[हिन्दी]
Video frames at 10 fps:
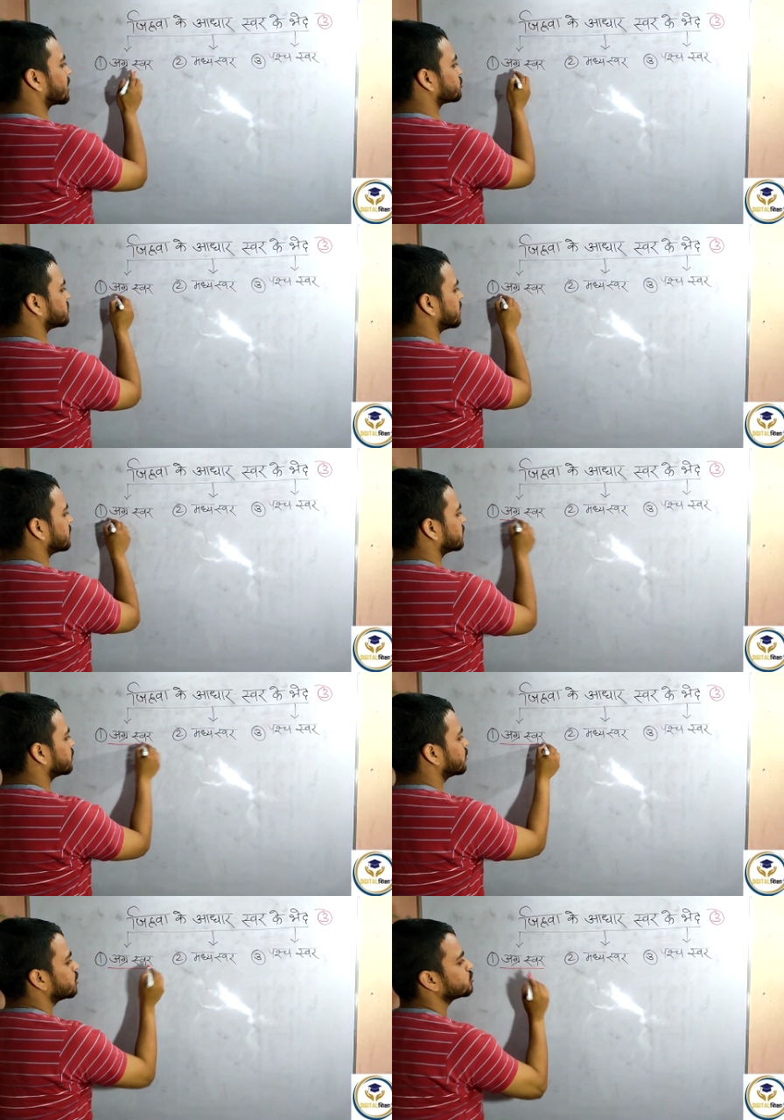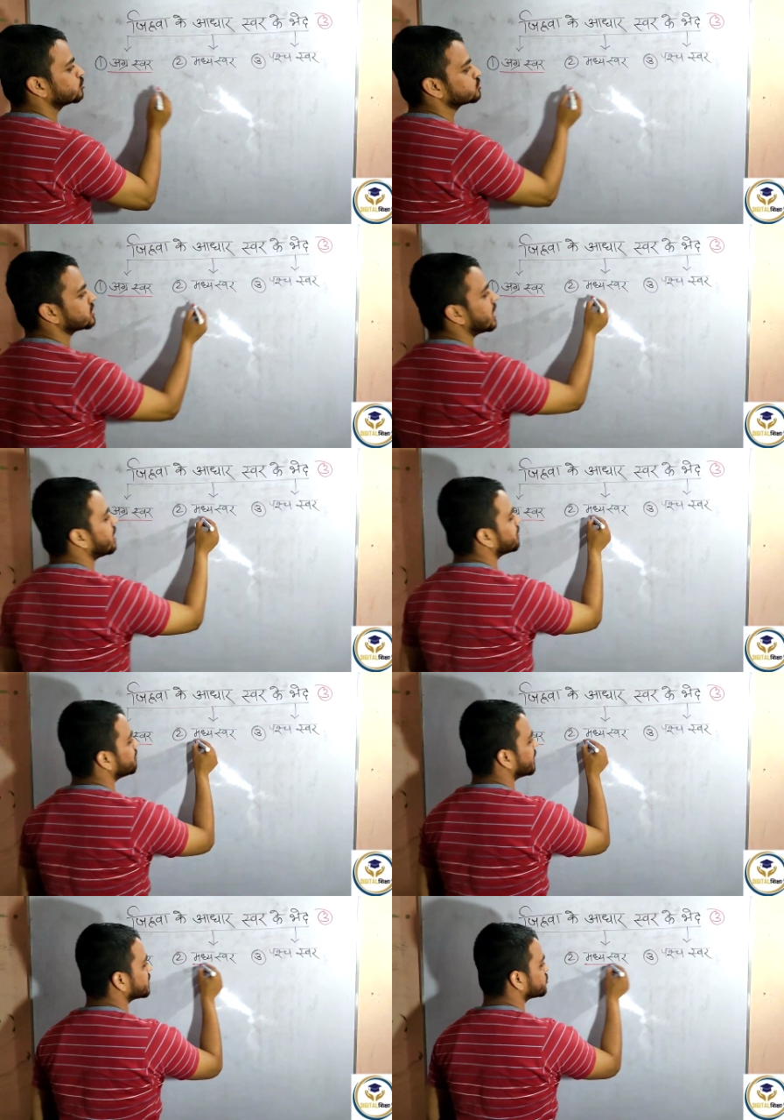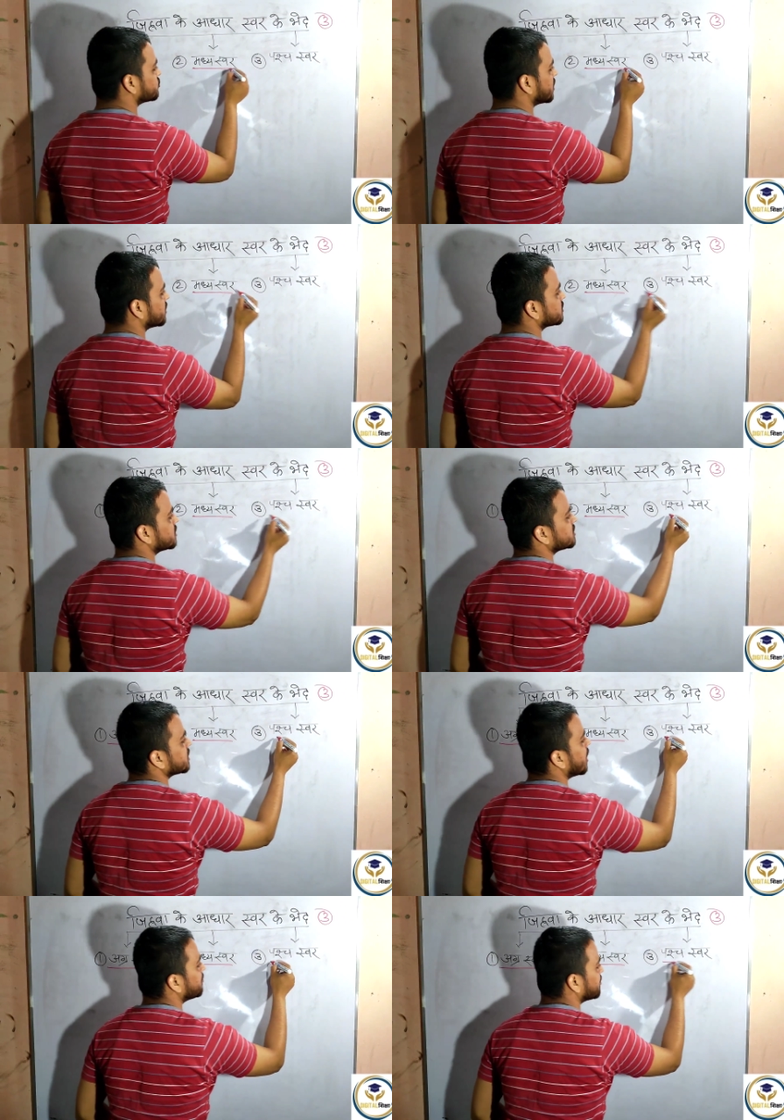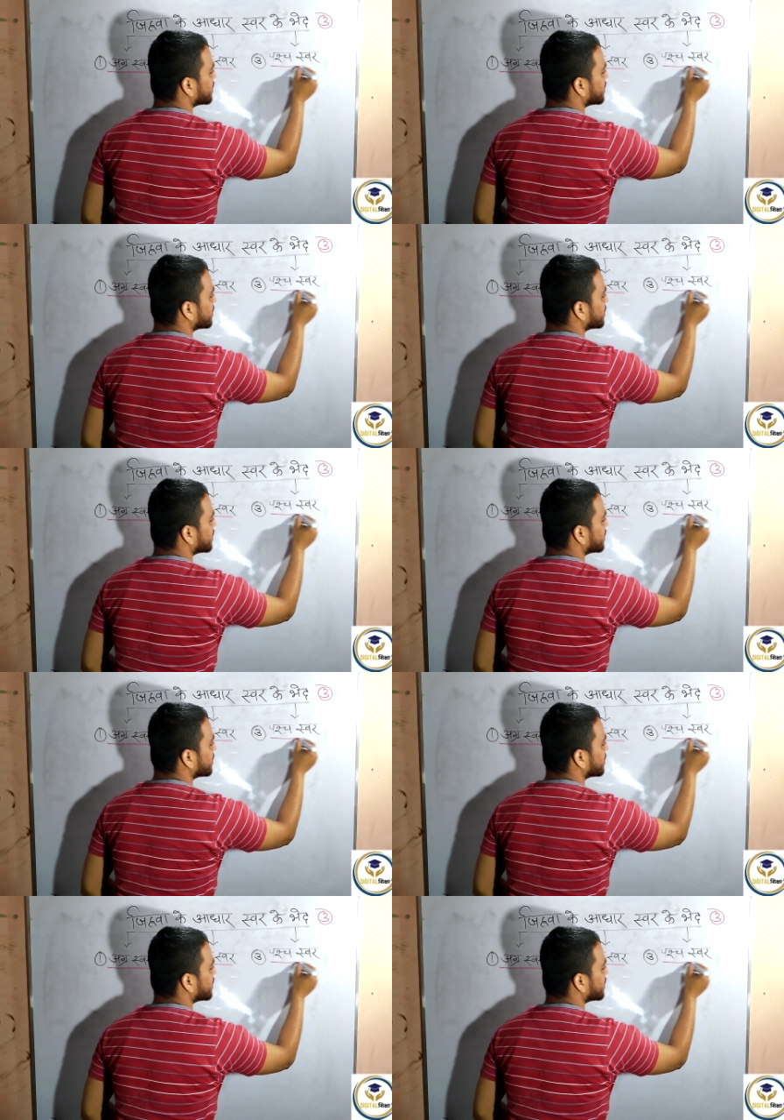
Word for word: अग्रसर दूसरा मध्य स्वर तीसरा